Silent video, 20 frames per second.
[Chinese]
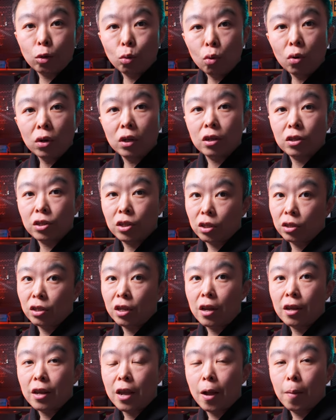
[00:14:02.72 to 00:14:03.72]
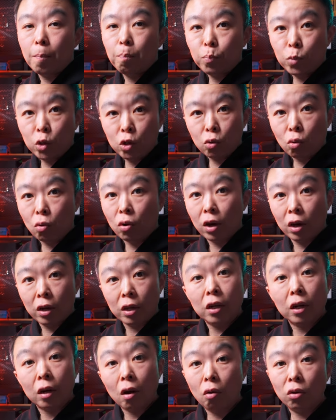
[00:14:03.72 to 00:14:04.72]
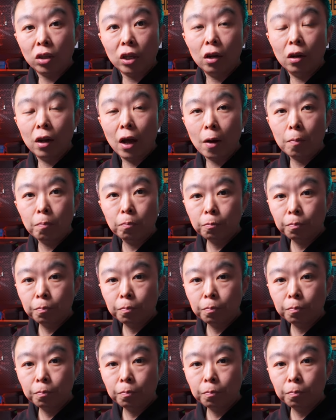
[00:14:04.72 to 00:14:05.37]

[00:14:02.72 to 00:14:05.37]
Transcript: 多的清洁液，就可以搞定了。